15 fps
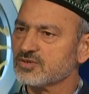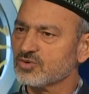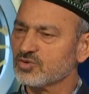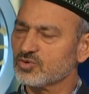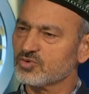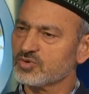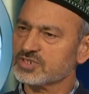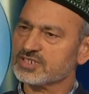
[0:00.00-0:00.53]

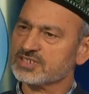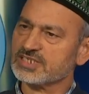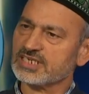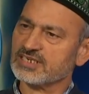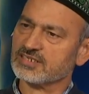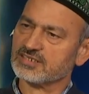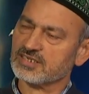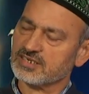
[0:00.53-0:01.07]
Onun için
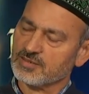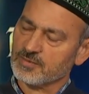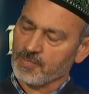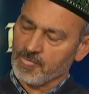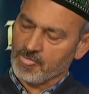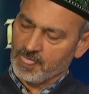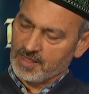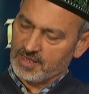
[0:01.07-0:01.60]
sen nasıl
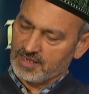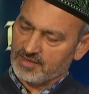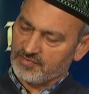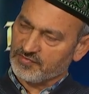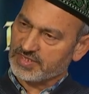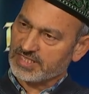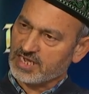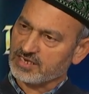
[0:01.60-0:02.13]

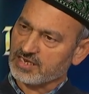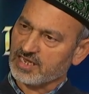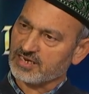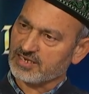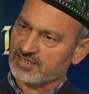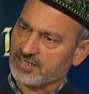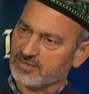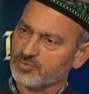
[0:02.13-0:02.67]

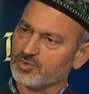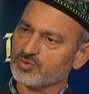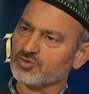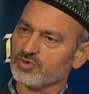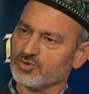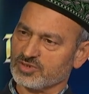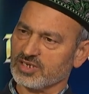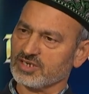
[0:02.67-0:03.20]
fedakarlıkla
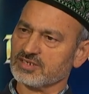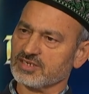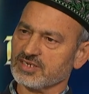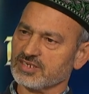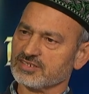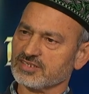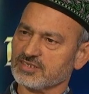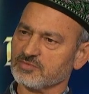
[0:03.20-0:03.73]
bulunuyorsan,
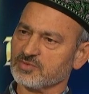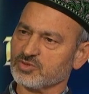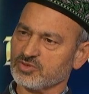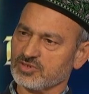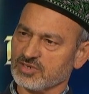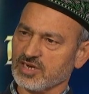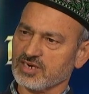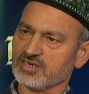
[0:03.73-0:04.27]
eğer senin
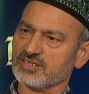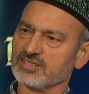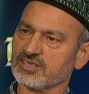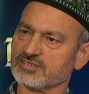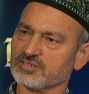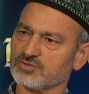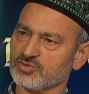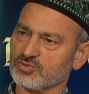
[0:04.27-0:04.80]
bir
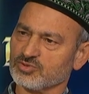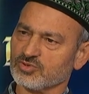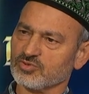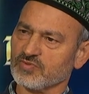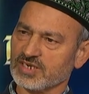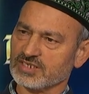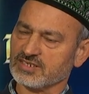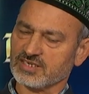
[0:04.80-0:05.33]
arkadaşın,
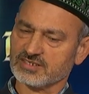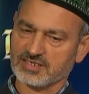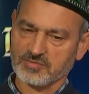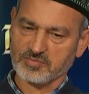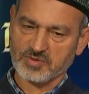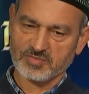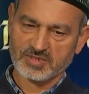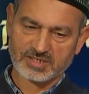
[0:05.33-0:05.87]
dostun varsa
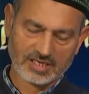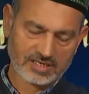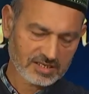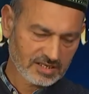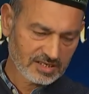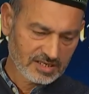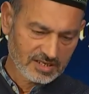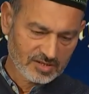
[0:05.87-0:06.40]
samimisen,
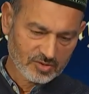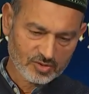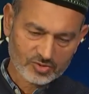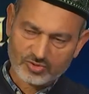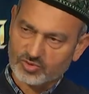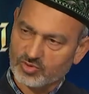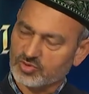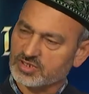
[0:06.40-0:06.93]
o
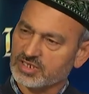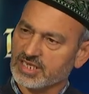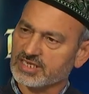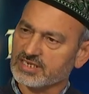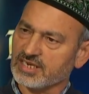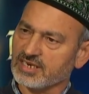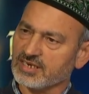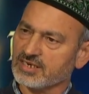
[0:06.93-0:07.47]

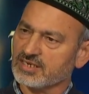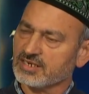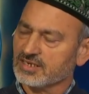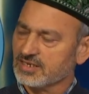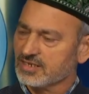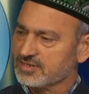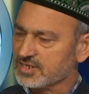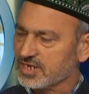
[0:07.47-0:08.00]
zordayken
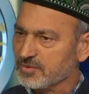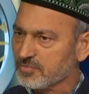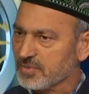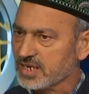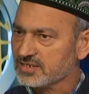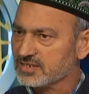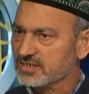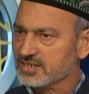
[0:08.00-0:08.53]
sen
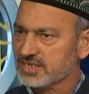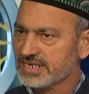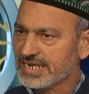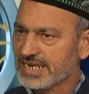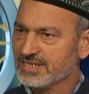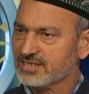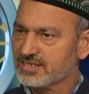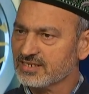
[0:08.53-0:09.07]
bazen
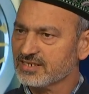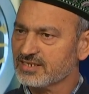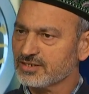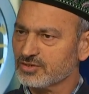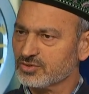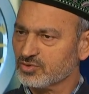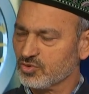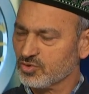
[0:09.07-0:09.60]

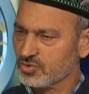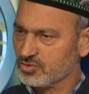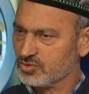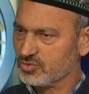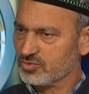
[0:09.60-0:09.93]
kendini zor